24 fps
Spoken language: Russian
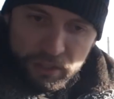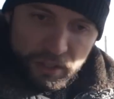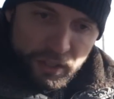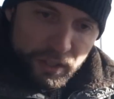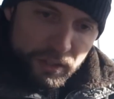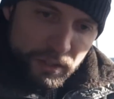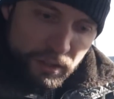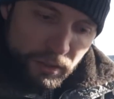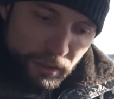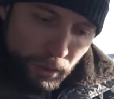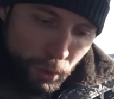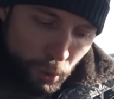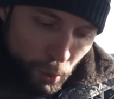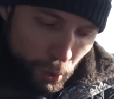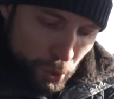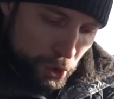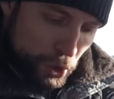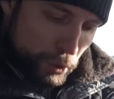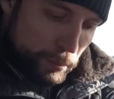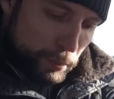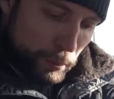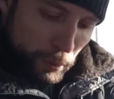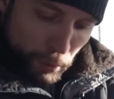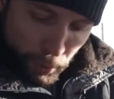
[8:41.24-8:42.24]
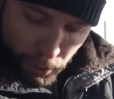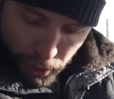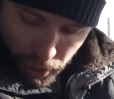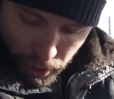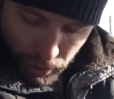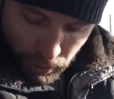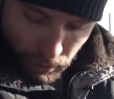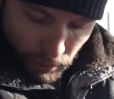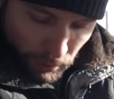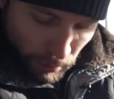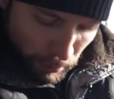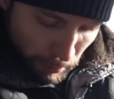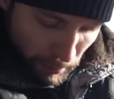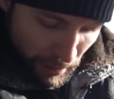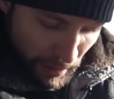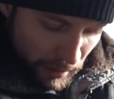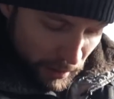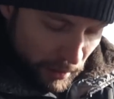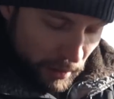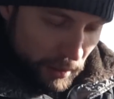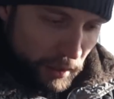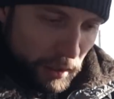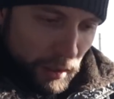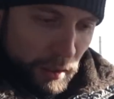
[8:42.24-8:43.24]
Сиденья на ощупь очень
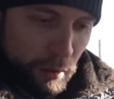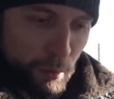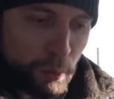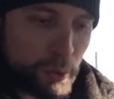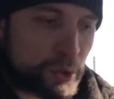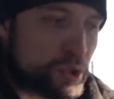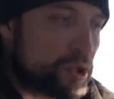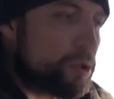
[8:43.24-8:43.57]
мягенькие,